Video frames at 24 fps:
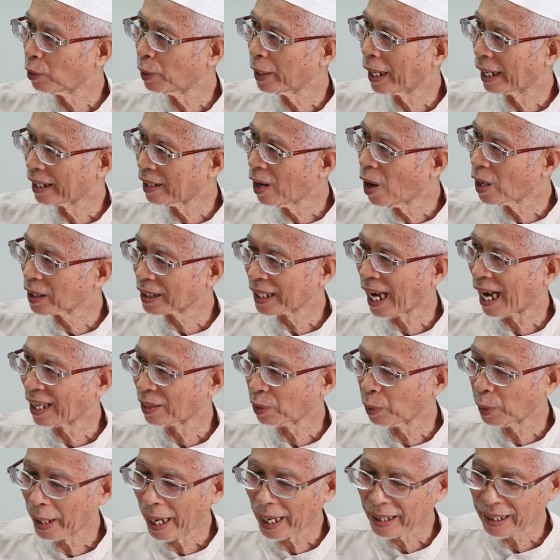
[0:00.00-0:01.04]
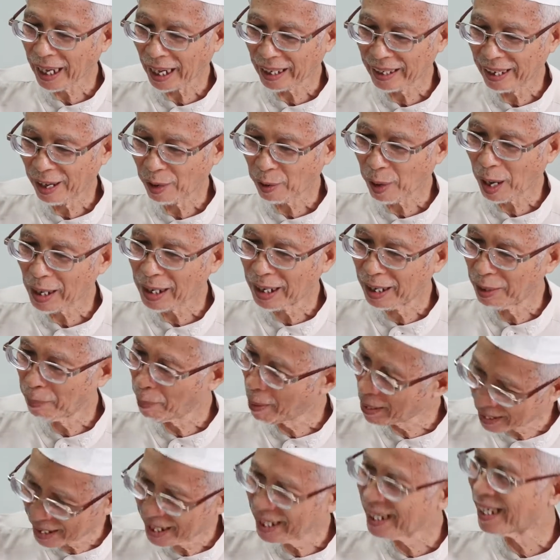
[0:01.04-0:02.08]
นโต้แย้งนอกจากโต้แย้งอย่างเดียวก็คือ
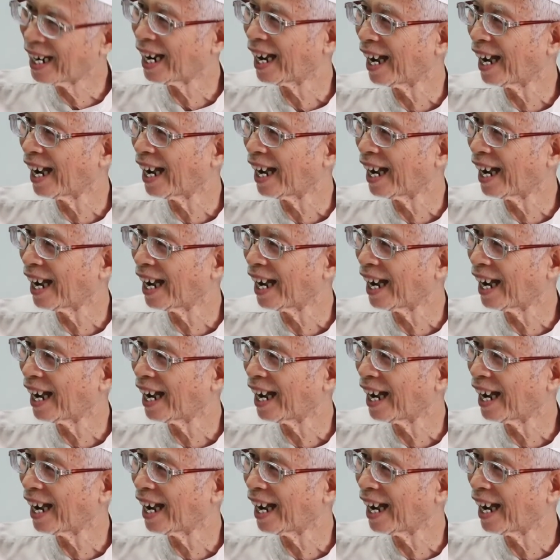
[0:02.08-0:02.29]
ไม่เชื่